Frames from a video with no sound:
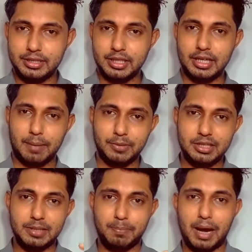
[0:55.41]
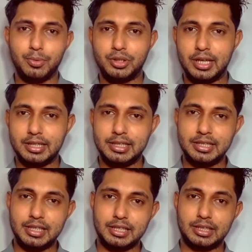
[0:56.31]
সেই আপনার যে পা মচকে গেছে
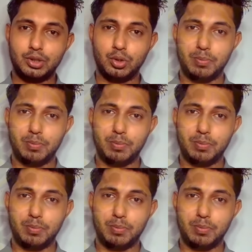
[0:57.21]
সেটা কিন্তু